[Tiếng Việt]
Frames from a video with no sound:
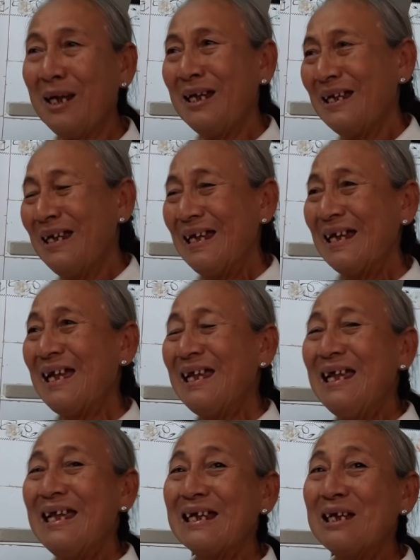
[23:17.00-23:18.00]
cái
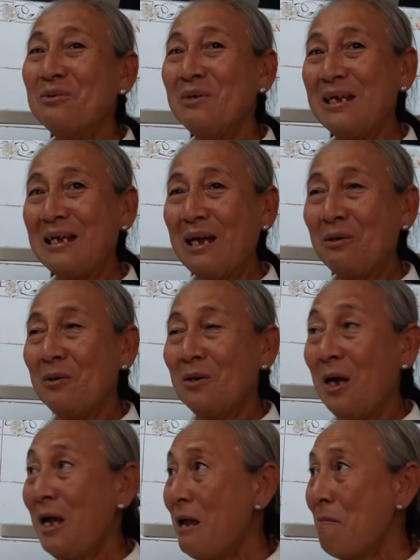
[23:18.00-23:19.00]
cái, cái tôi đi ngăn
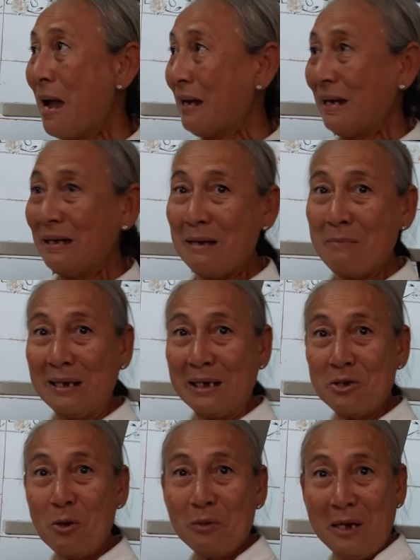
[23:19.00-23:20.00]
hey, bà này này ba
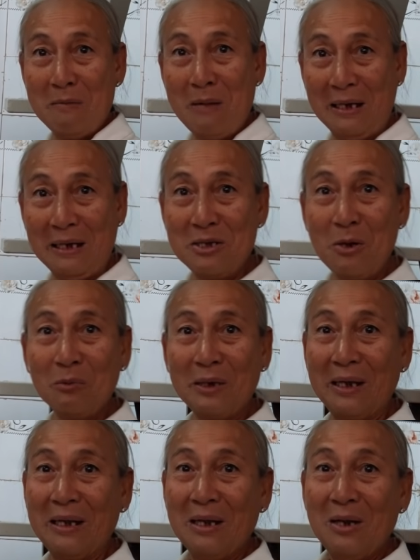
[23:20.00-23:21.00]
này vô này ba này vô
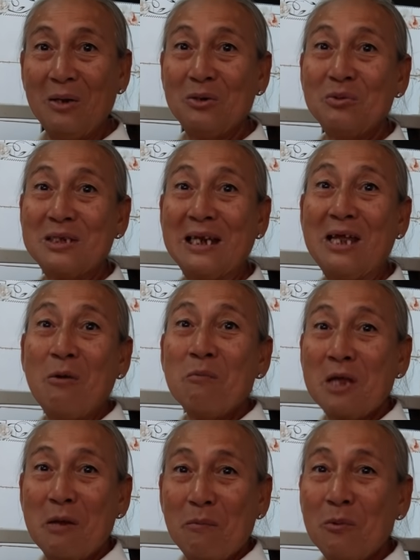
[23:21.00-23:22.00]
này rồi ờ, tôi đi
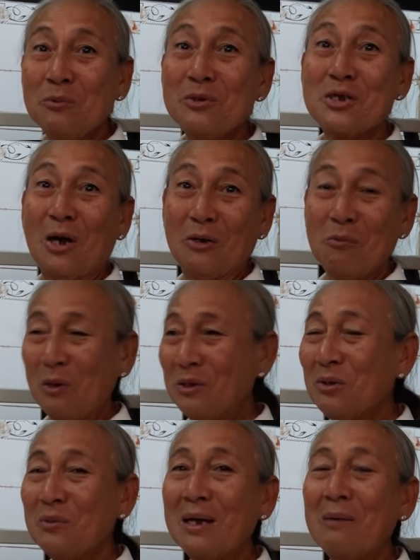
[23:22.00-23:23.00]
không kịp luôn tôi sợ nó quánh
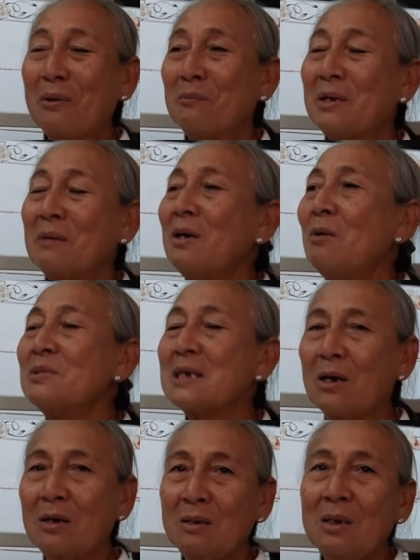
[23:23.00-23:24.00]
tôi cái bọn kia nó không
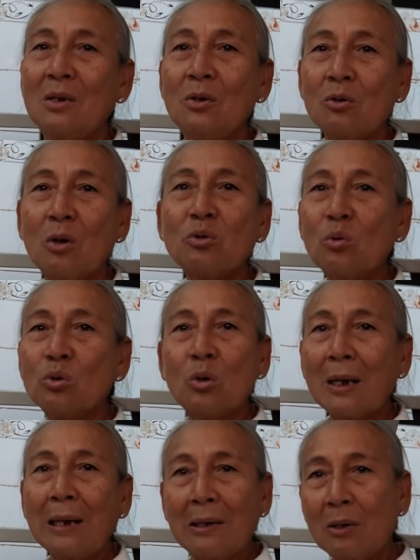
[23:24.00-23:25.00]
sợ có tụi
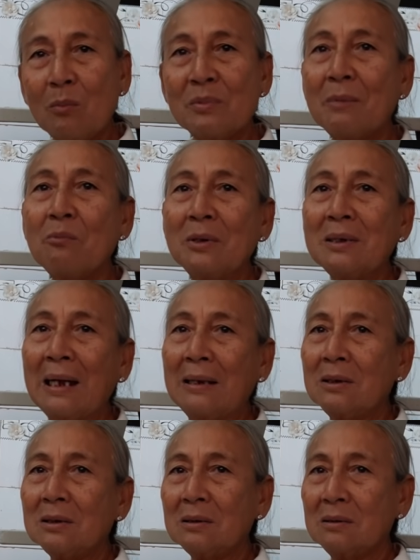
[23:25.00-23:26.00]
tôi ở đây nó không dám quánh
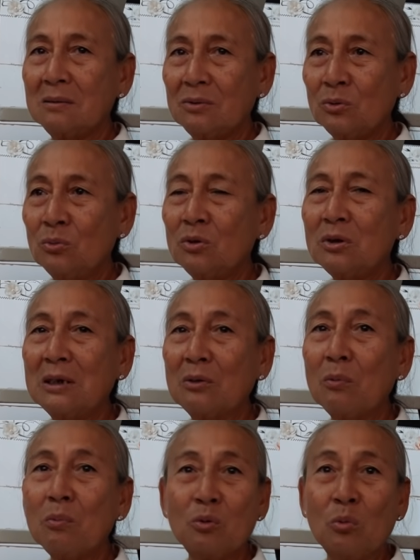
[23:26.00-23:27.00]
ai hết á tụi yeah. Dạ. nó
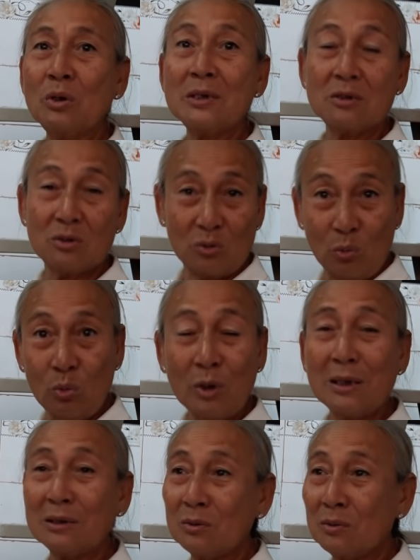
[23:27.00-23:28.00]
là tụi nó tụi nó
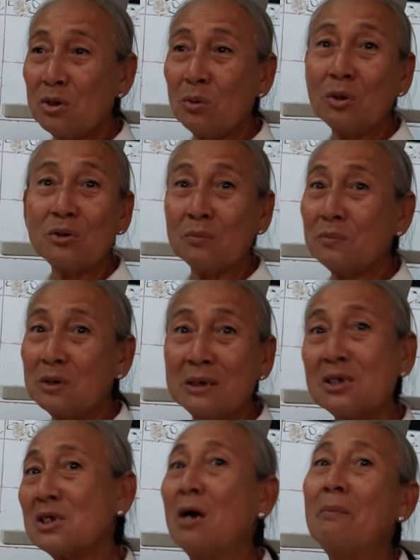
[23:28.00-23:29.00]
là tụi nó vô đó chúng tự
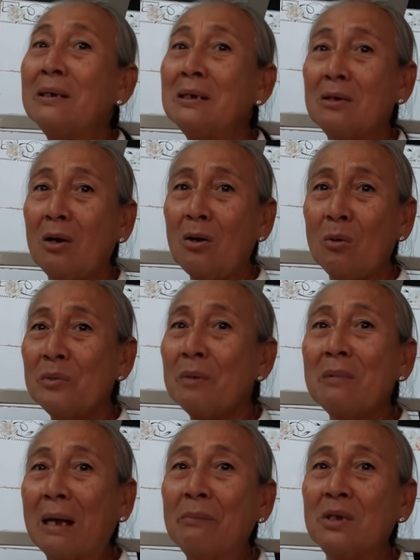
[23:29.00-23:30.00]
nhiên sợ mấy người đó không
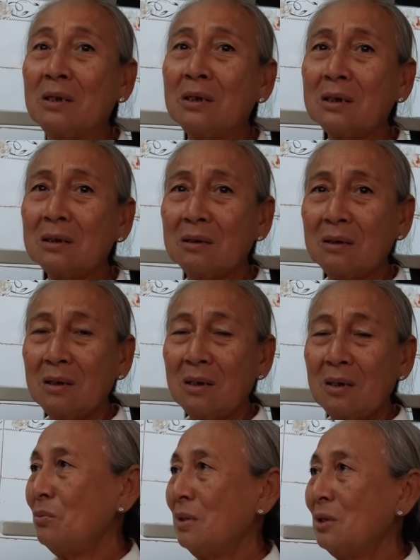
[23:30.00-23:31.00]
dám làm gì hết á yeah.
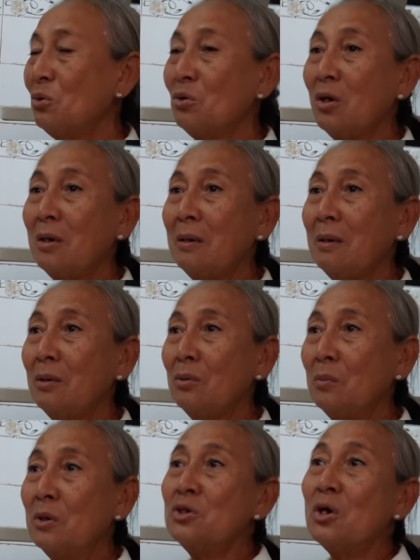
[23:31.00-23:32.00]
Dạ. cái tụi nói
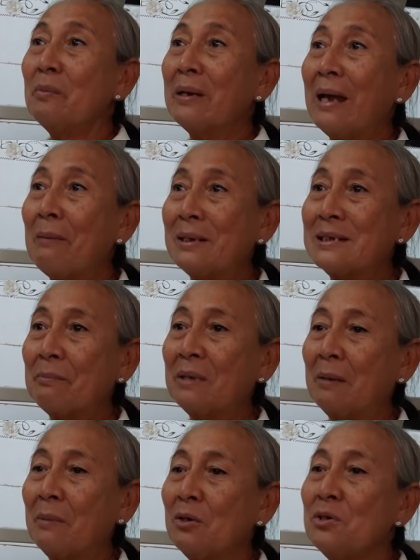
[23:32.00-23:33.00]
ờ, bữa cho mày hai ba trăm
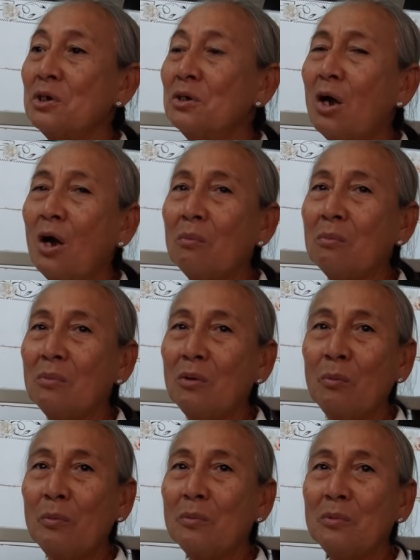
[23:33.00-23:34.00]
ngàn mày có giữ không
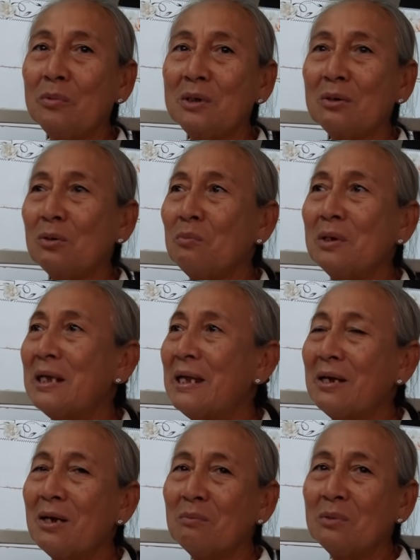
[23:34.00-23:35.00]
ông chắc nó mới
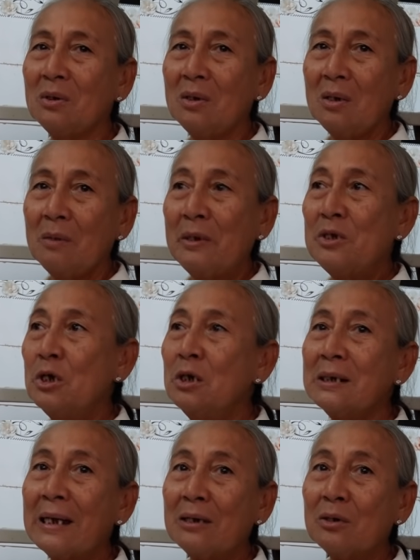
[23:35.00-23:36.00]
nghe không mày
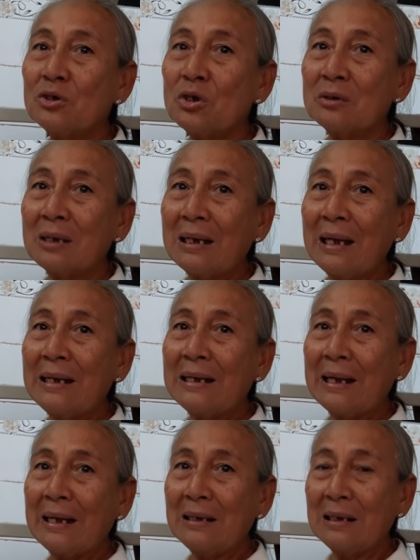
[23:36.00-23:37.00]
giữ nghe đừng có cho người ta lấy
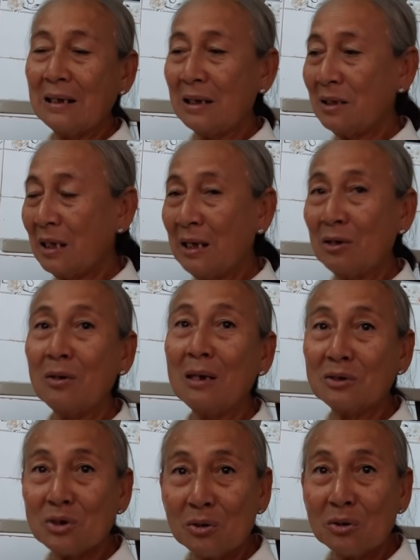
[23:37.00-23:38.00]
nghe thì cái tiền đó
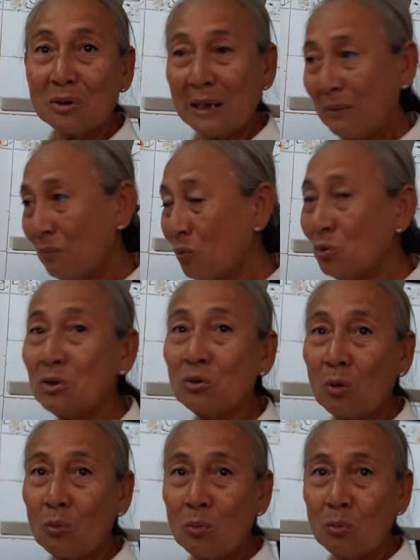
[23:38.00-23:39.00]
là cho nó để mua nước
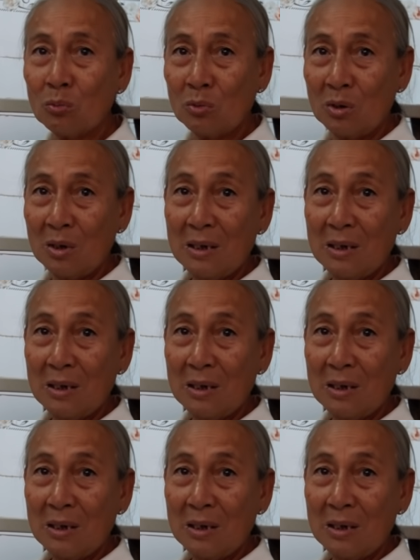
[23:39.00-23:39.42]
ngọt uống